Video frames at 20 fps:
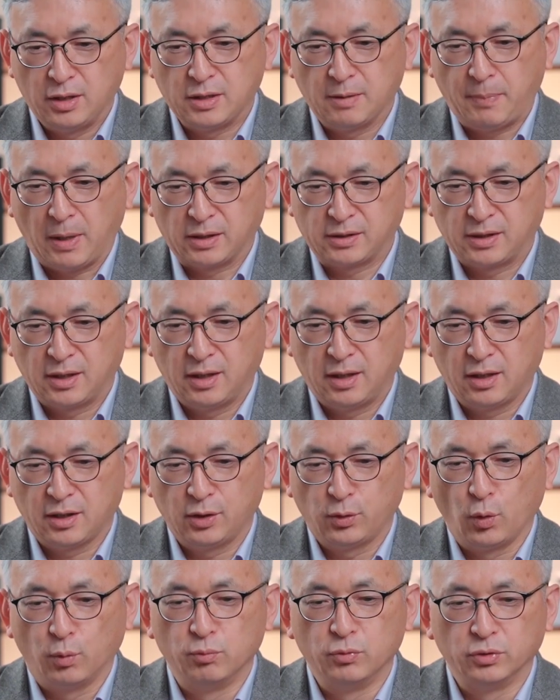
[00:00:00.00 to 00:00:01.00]
이제
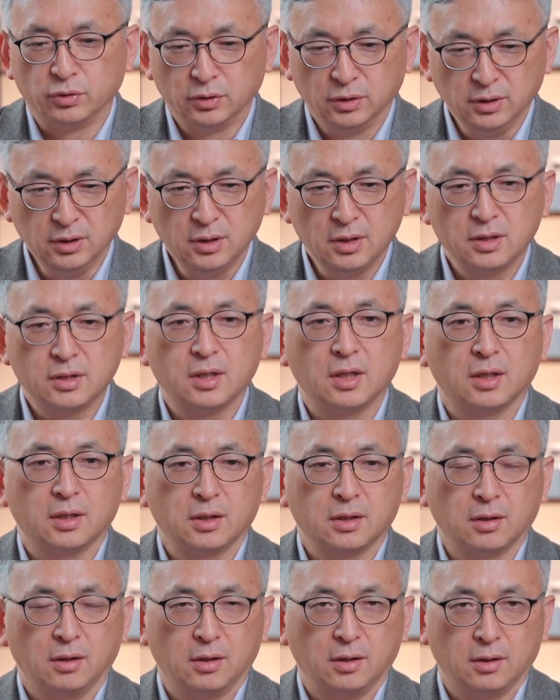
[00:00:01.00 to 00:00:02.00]
박사학위 논문은
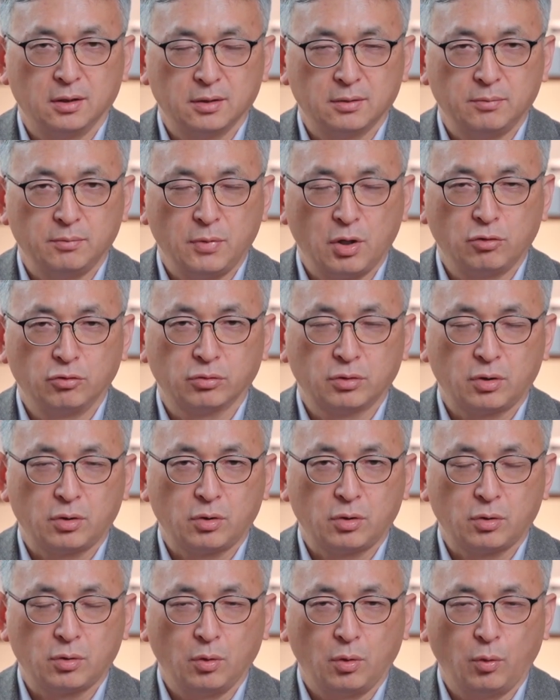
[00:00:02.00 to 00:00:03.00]
이제 미국
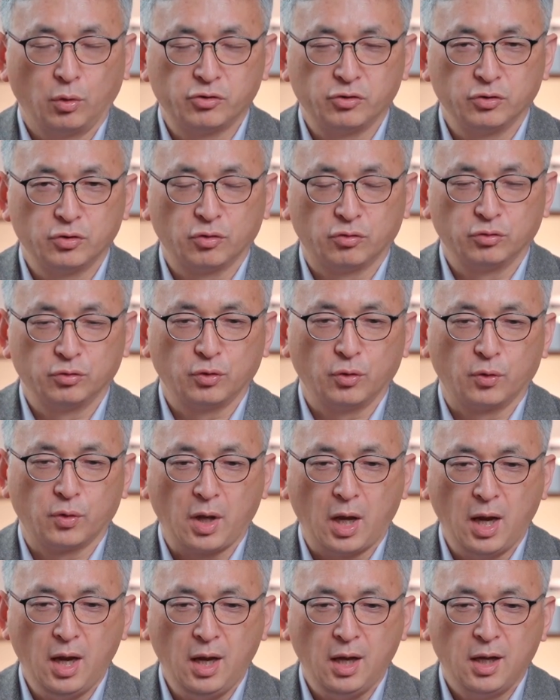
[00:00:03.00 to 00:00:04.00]
오순절
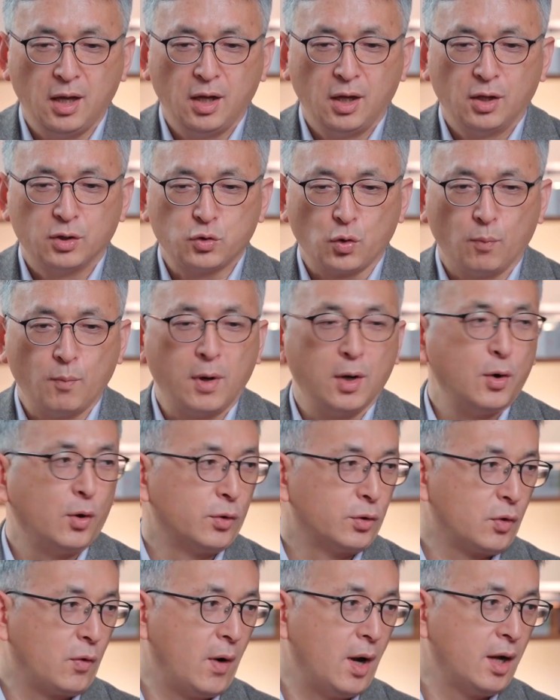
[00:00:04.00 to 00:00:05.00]
운동의
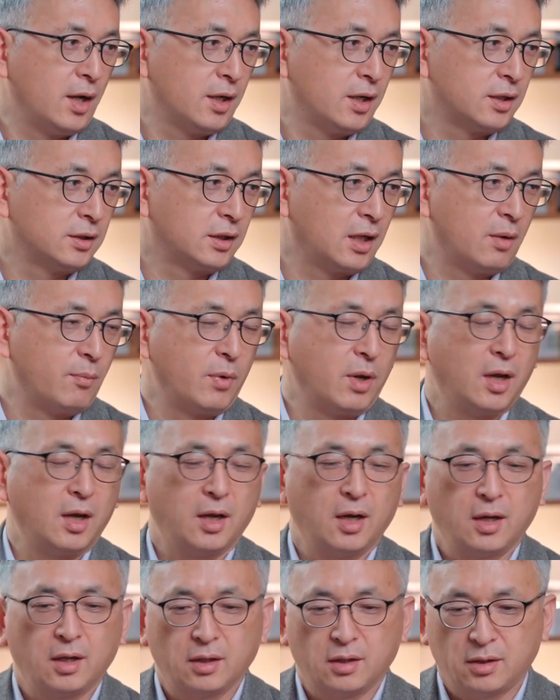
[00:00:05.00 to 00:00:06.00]
종말론과 그다음에
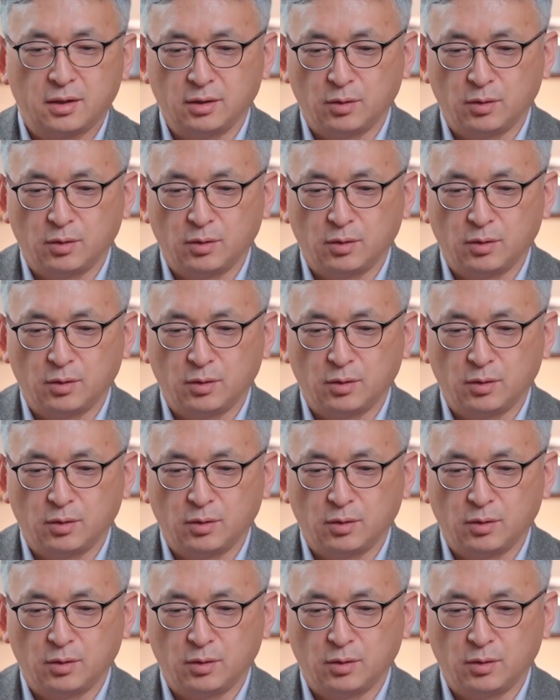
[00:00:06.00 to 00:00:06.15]
네.